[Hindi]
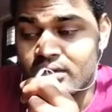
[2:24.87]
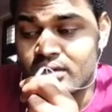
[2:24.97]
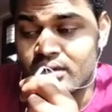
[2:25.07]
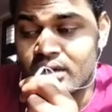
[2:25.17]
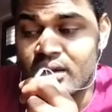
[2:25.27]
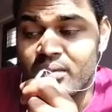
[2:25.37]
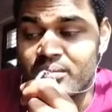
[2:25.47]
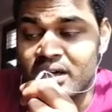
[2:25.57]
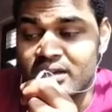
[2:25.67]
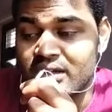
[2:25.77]
ये
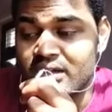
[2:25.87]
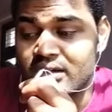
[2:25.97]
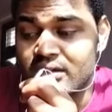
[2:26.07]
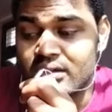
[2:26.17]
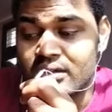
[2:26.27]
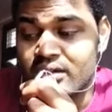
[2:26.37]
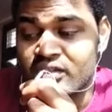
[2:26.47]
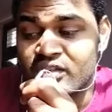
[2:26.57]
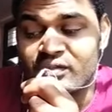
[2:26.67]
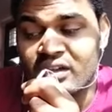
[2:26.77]
माता
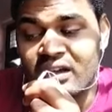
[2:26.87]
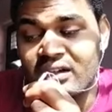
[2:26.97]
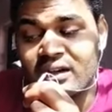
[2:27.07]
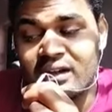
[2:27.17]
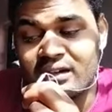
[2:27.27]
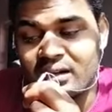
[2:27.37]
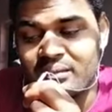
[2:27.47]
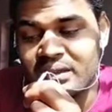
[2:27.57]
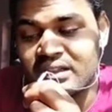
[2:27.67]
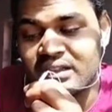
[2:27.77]
शमशान काली का
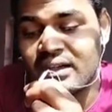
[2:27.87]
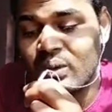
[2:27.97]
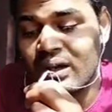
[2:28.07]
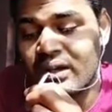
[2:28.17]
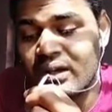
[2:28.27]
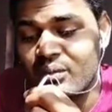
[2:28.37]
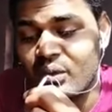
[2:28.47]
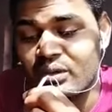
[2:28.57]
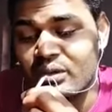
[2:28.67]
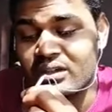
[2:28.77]
बताया हुआ है
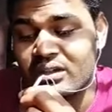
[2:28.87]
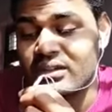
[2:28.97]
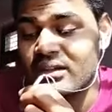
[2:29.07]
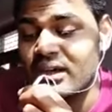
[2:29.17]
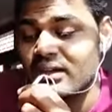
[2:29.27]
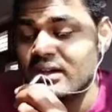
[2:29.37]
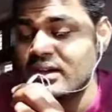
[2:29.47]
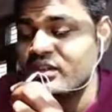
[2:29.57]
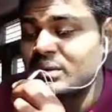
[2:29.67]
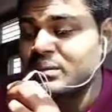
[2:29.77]
बहुत ही खतरनाक है
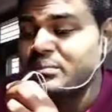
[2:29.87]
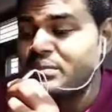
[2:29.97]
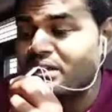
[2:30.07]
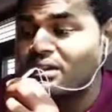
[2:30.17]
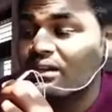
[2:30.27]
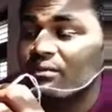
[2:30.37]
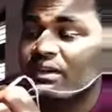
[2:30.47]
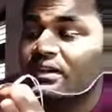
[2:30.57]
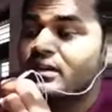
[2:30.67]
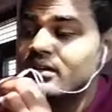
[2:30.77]
इसमें मैं मंत्र
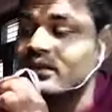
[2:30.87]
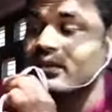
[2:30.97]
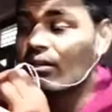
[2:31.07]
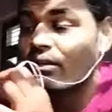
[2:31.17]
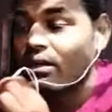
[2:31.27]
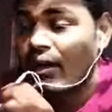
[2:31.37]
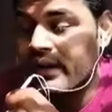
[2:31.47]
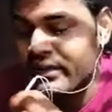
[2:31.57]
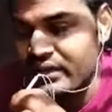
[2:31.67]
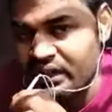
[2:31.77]
अभी
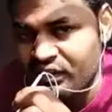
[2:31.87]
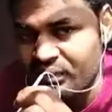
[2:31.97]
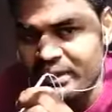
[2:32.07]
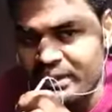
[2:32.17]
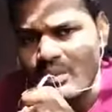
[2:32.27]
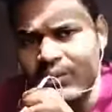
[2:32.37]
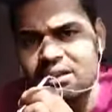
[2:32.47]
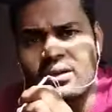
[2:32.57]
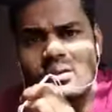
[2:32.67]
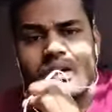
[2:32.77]
नेक्स्ट वीडियो में
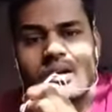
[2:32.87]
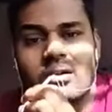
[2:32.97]
बताऊँगा